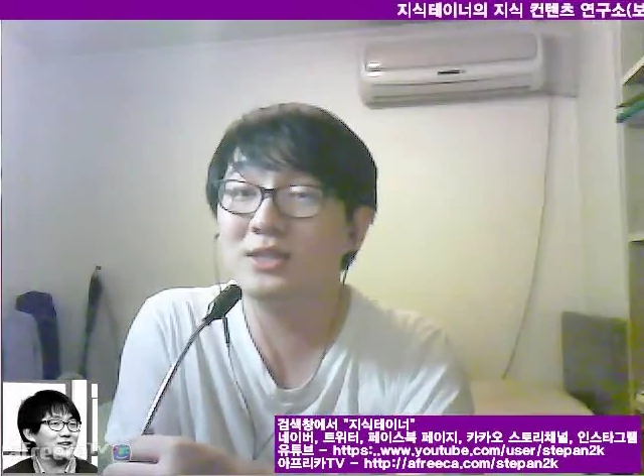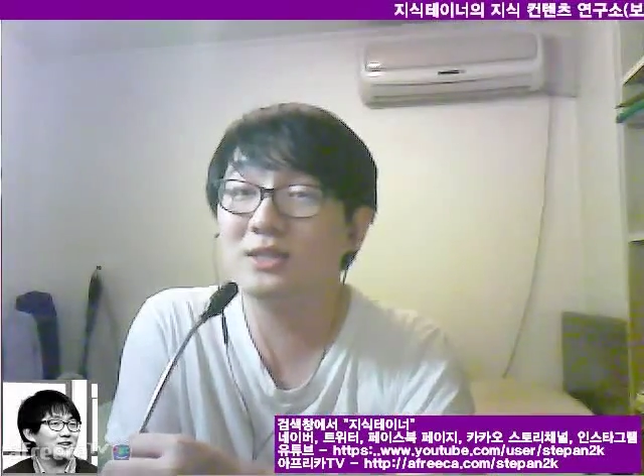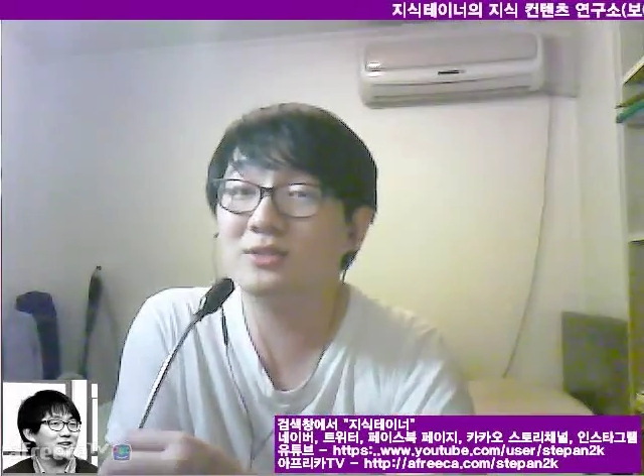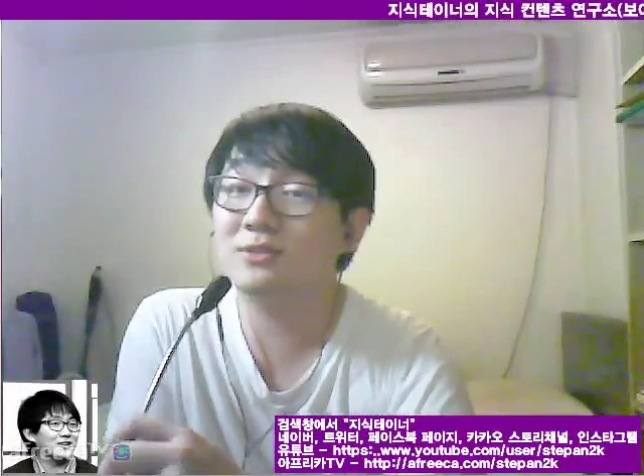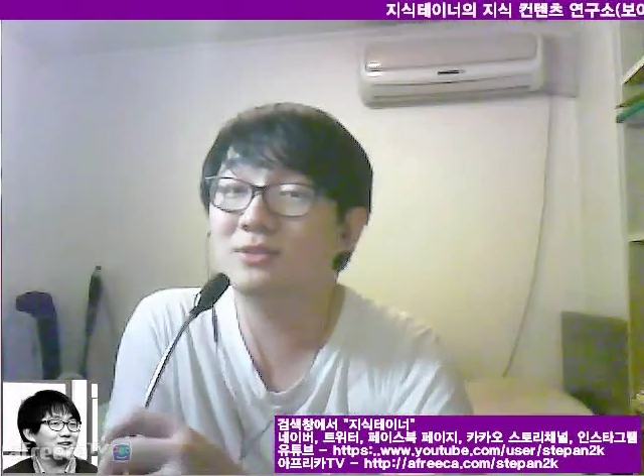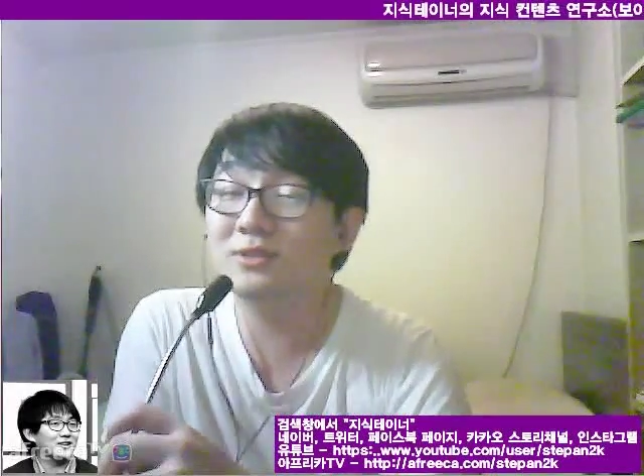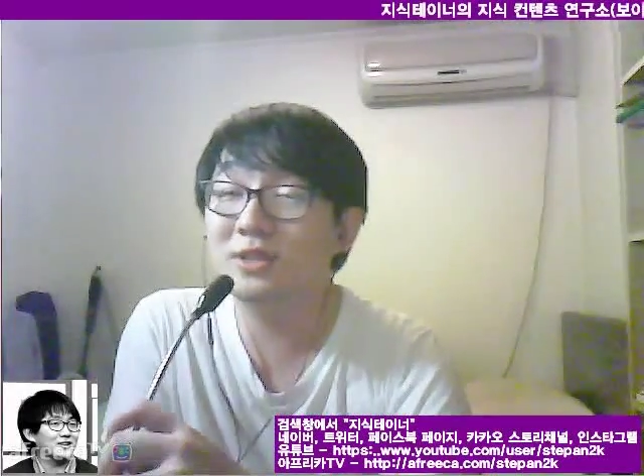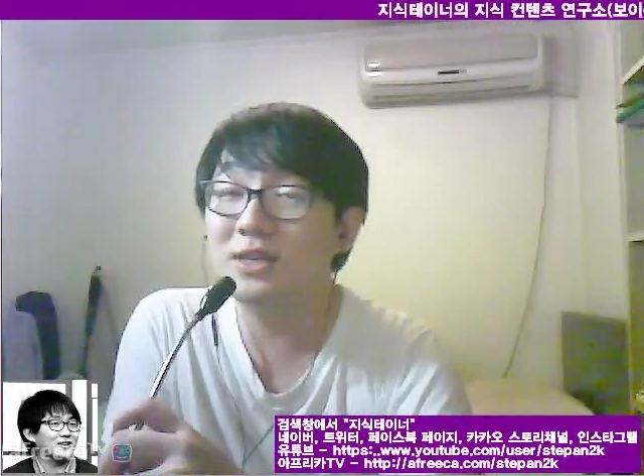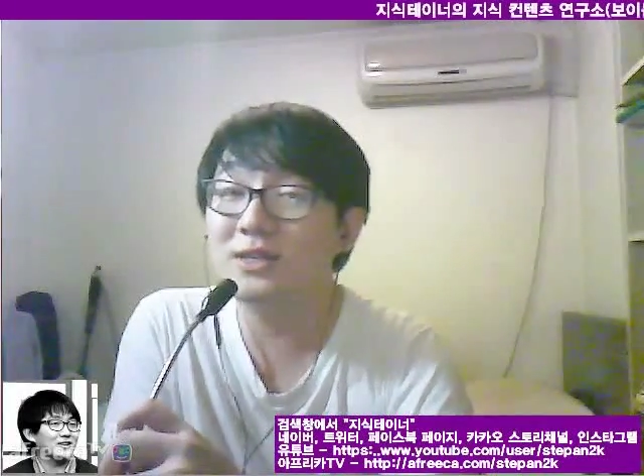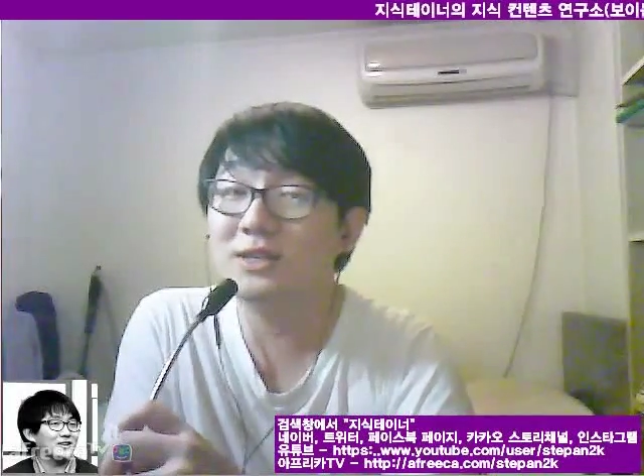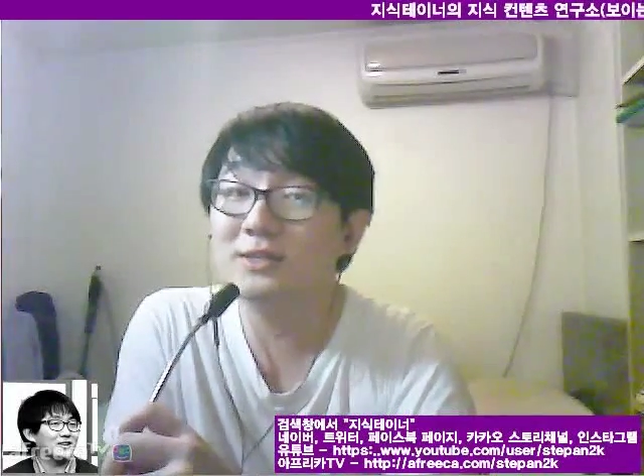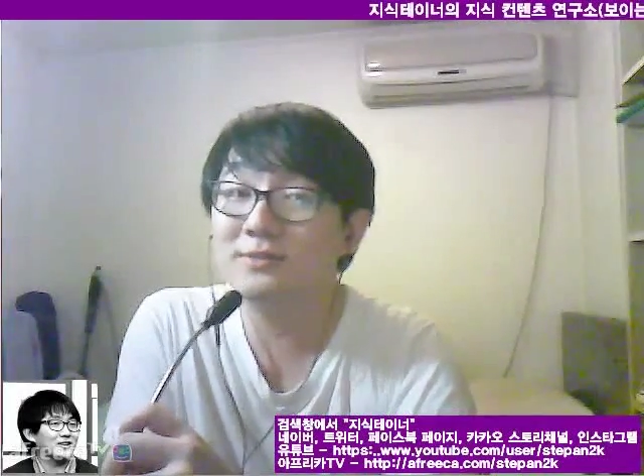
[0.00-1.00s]

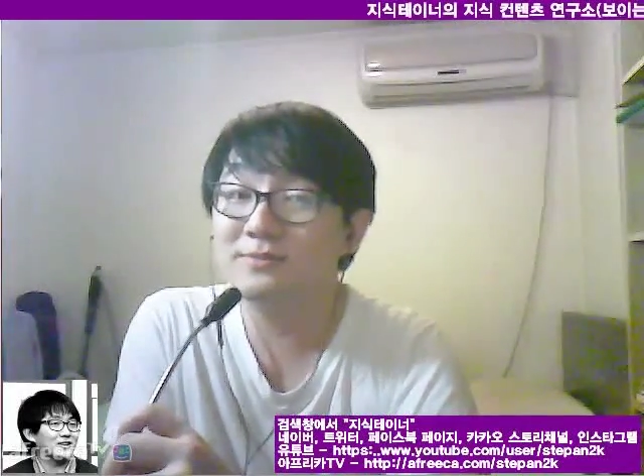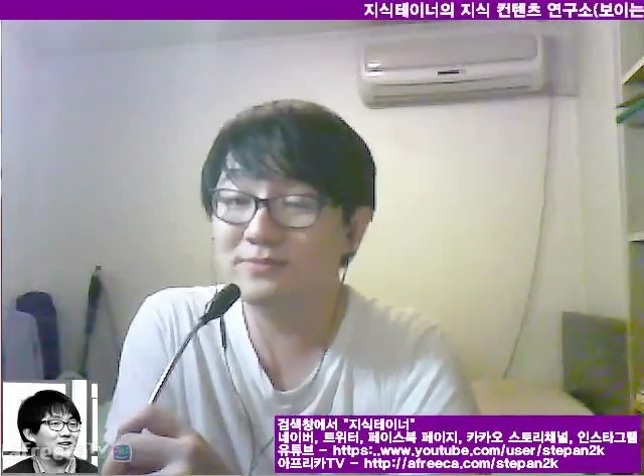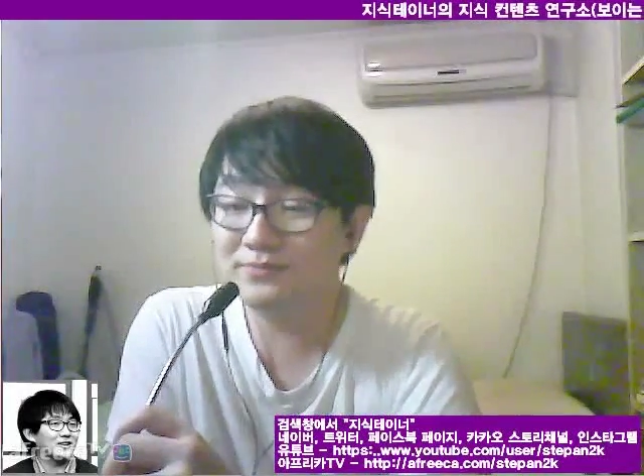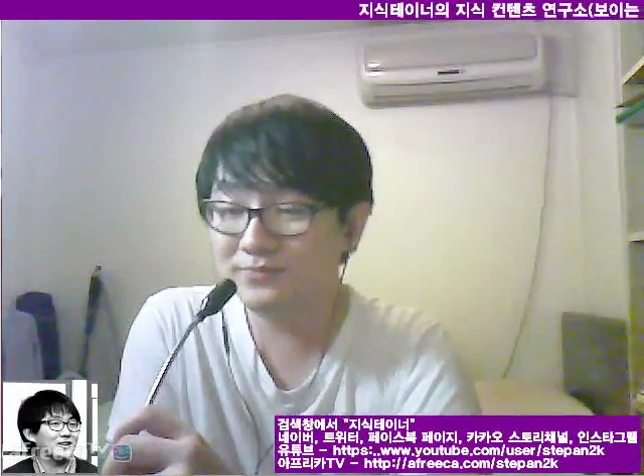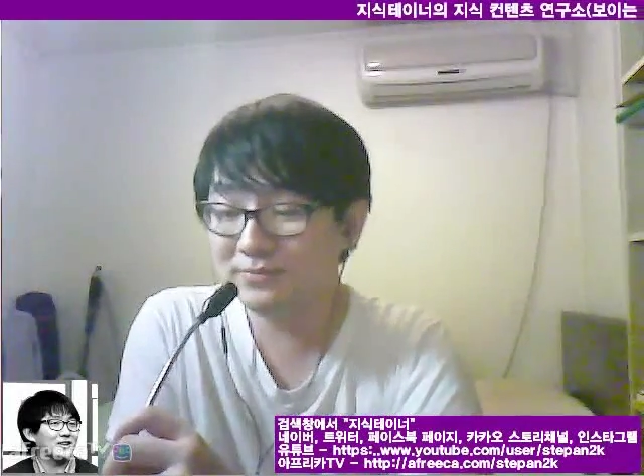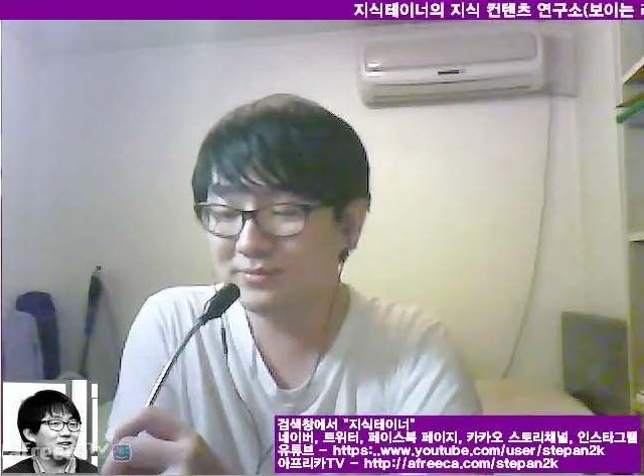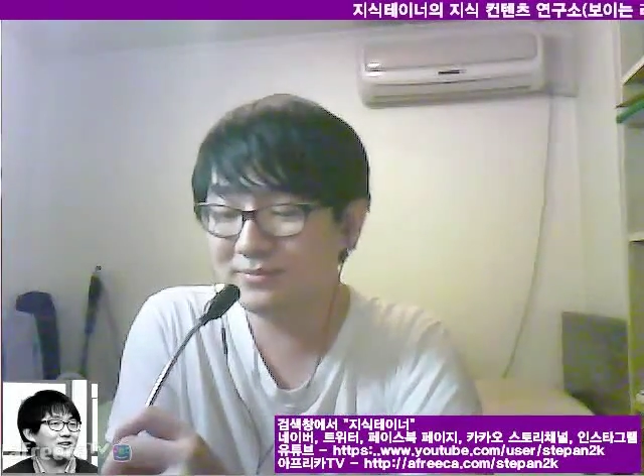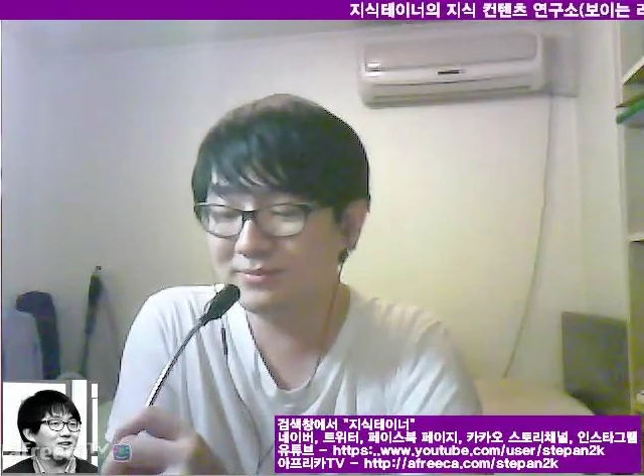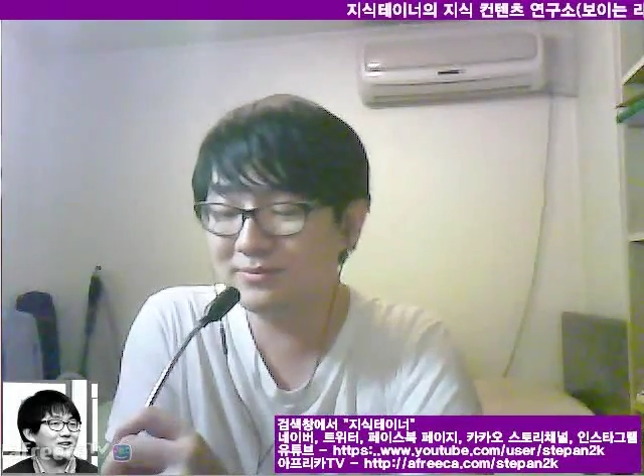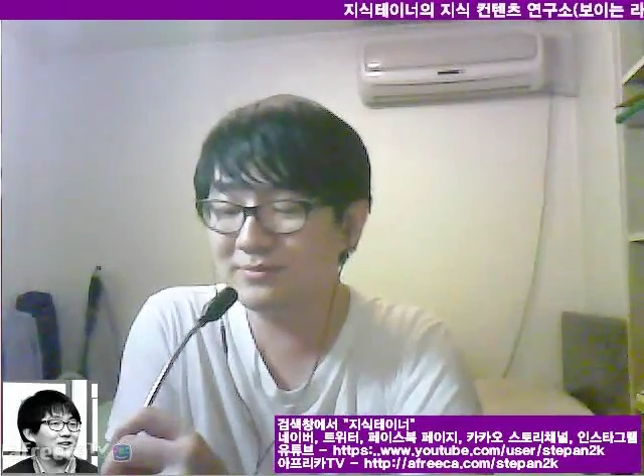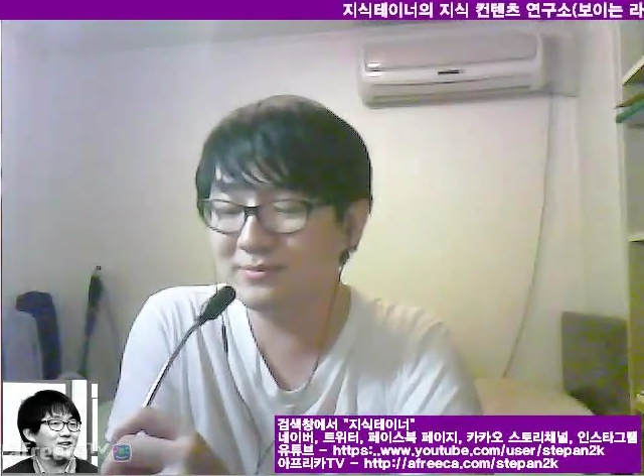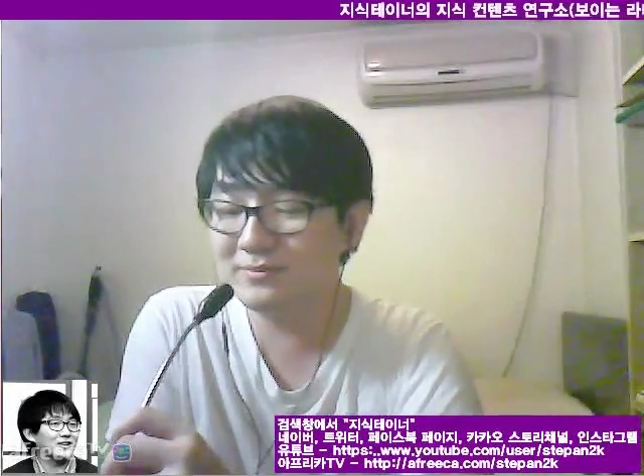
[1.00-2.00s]
갔었는데
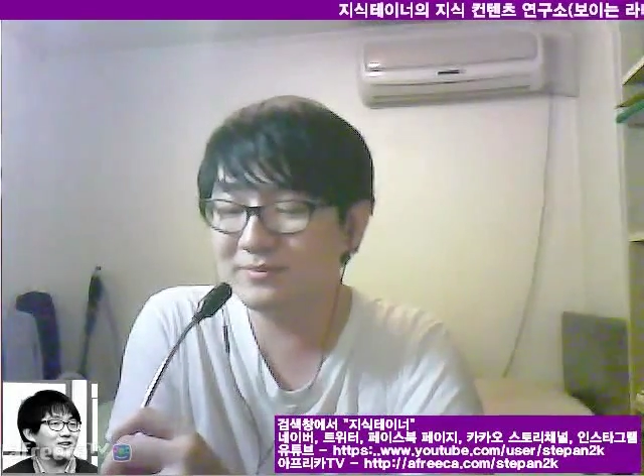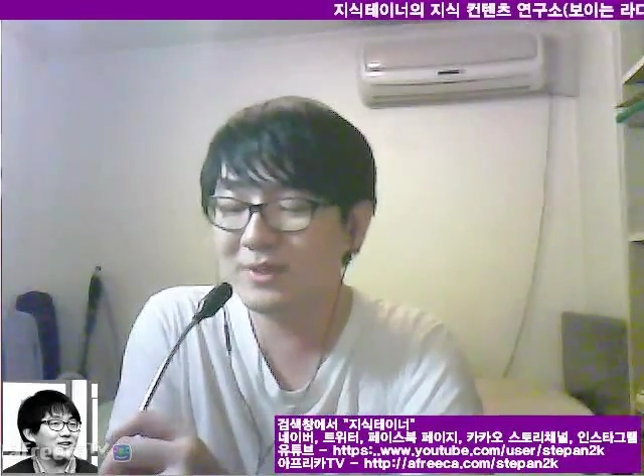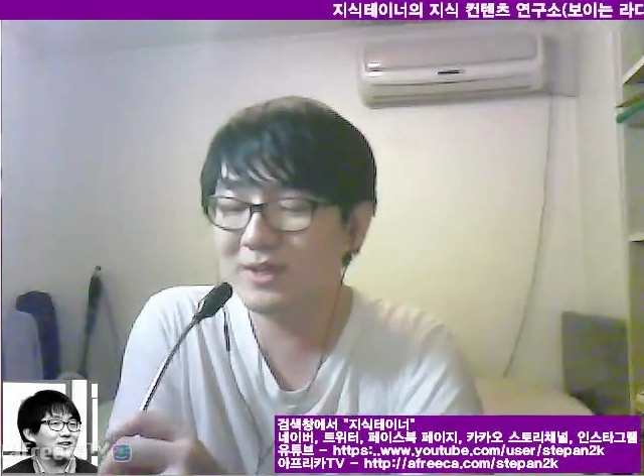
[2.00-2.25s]
음